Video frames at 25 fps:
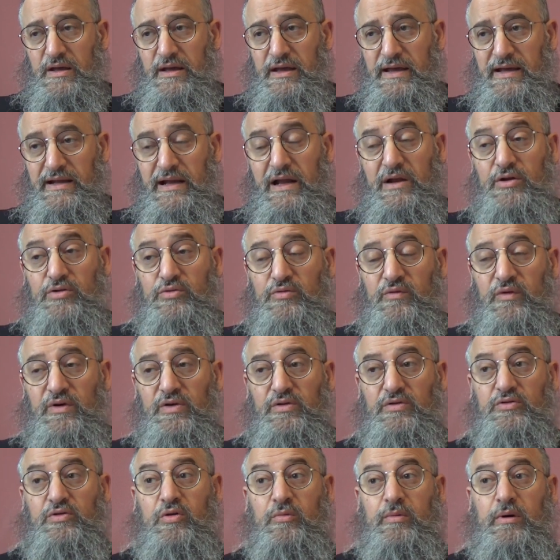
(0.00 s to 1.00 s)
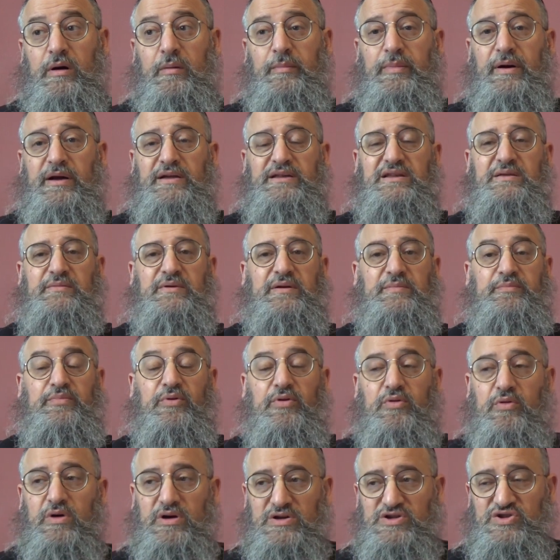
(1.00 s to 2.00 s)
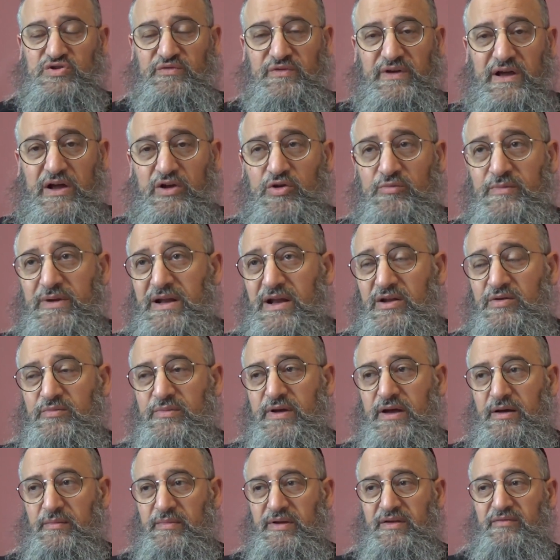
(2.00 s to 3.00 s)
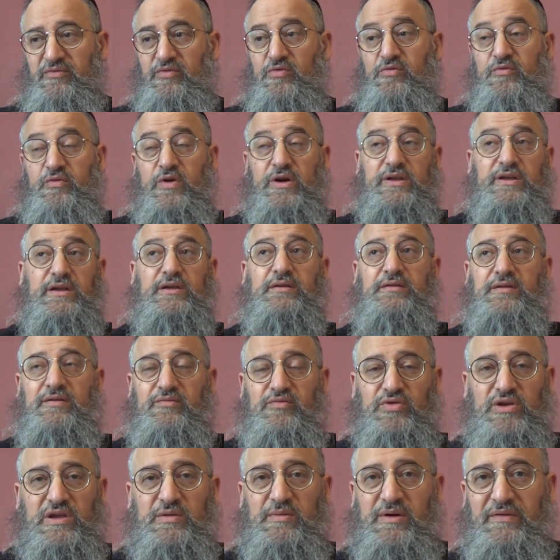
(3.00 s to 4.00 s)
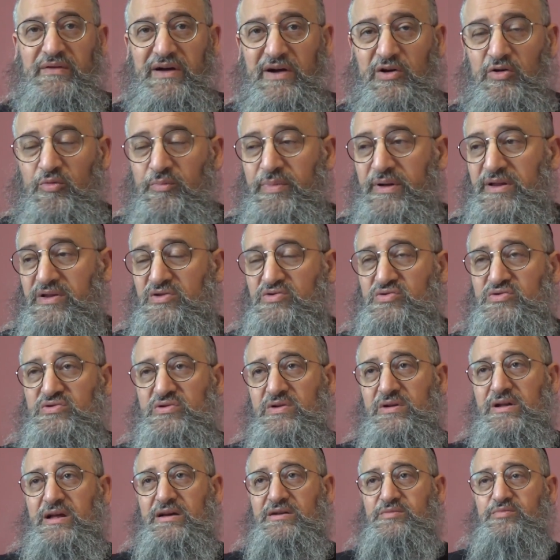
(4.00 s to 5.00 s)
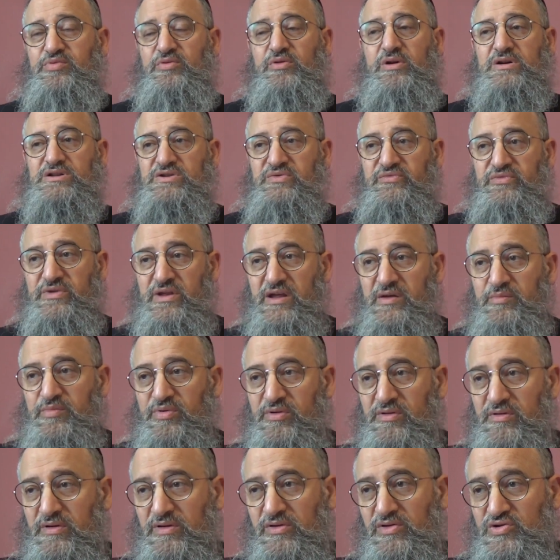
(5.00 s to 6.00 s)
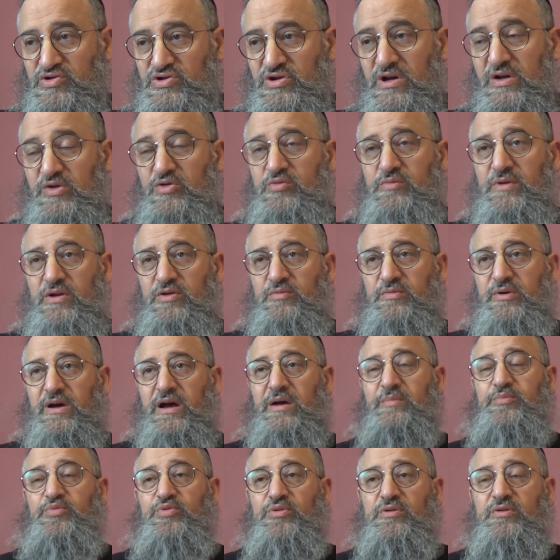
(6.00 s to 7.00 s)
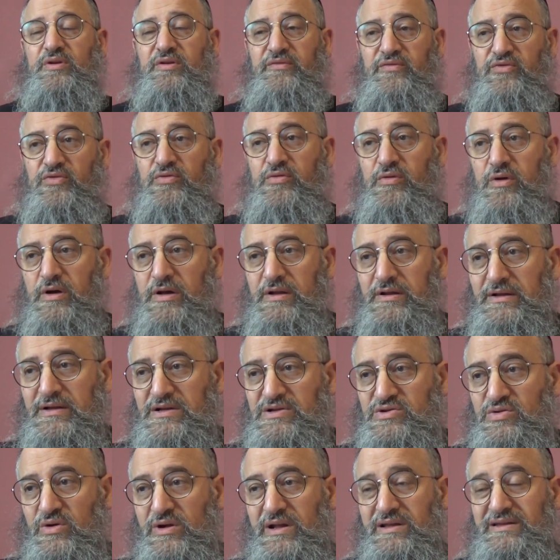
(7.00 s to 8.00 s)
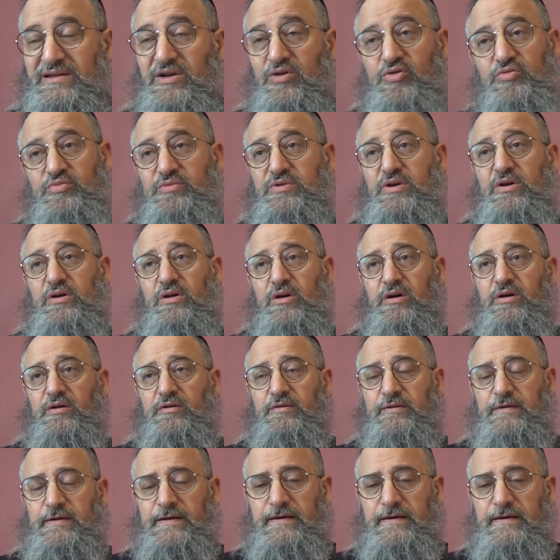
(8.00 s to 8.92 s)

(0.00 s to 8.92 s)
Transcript: Et là, le non-voyant ne comprend pas. Il dit, mais pourquoi je vais allumer la lumière Mais vous voyez, c'est vous qui m'avez accompagné jusque-là. Pourquoi je vous avez besoin que j'allume la lumière Appuyez-vous sur l'interrupteur.